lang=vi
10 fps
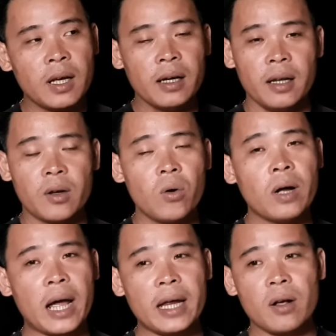thì cô
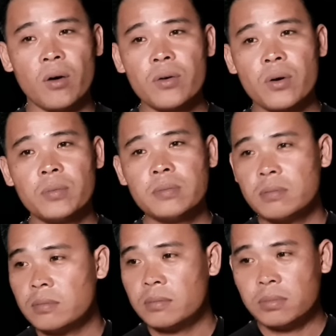hai cổ cũng
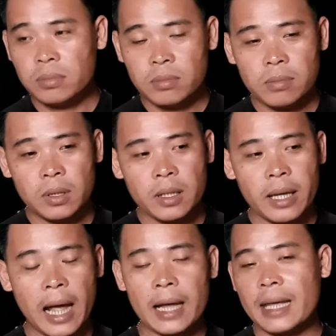
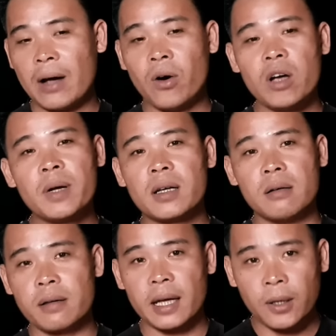ra ừ, chào hỏi bình
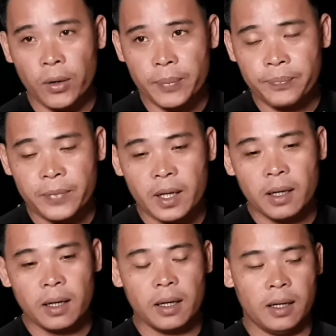thường vậy thôi
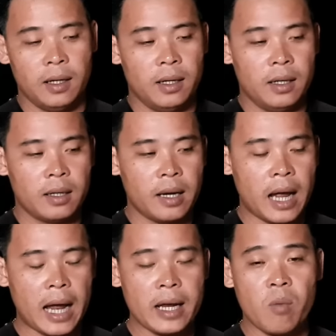thì
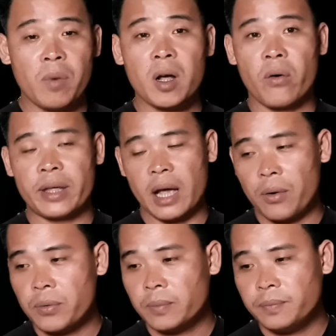hai ông mới ngồi
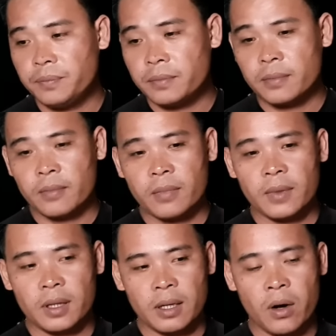nhậu
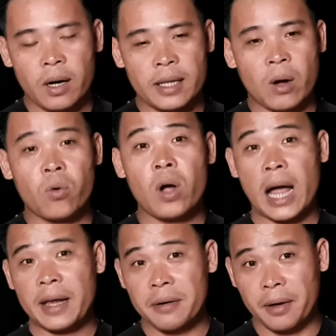do là nhậu có
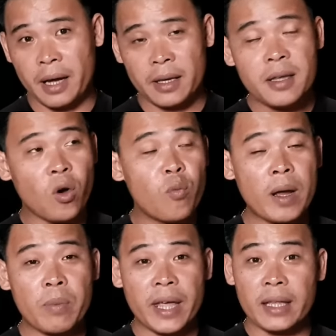hai người à chứ vũ mấy
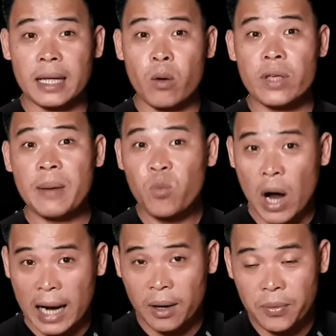ông kia người ta đâu có dám
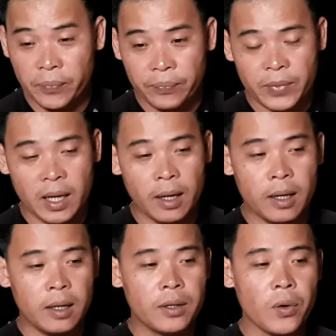qua đâu
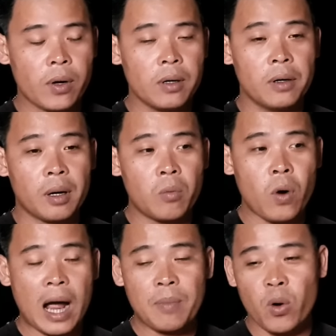chú cường ổng
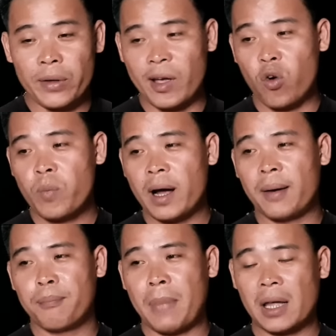qua ổng ngồi nhậu mà
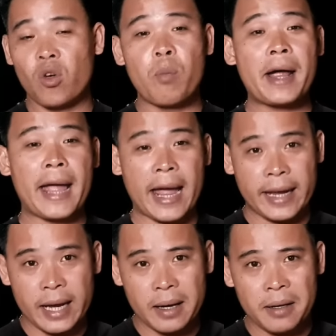mặc dù ban ngày
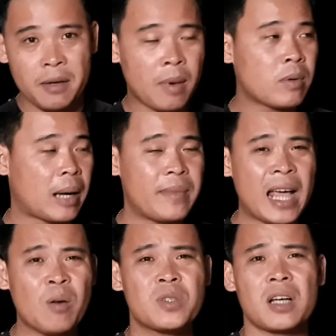nha nhưng mà ổng cảm
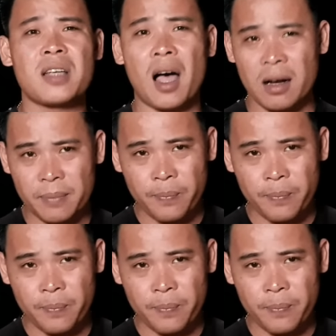giác ổng sợ sợ